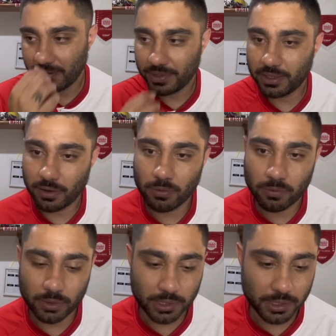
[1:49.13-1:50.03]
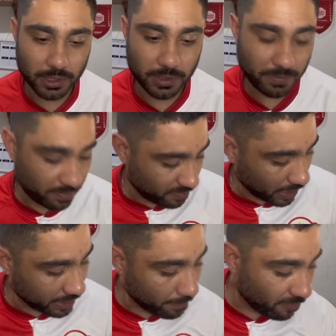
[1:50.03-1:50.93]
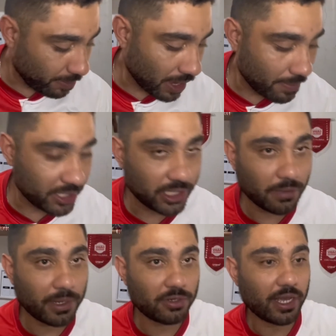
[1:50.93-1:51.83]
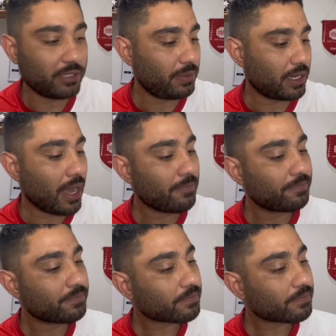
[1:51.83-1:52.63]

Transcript: Então, uh, até que vou pegar a prancheta para ajudar a explicar.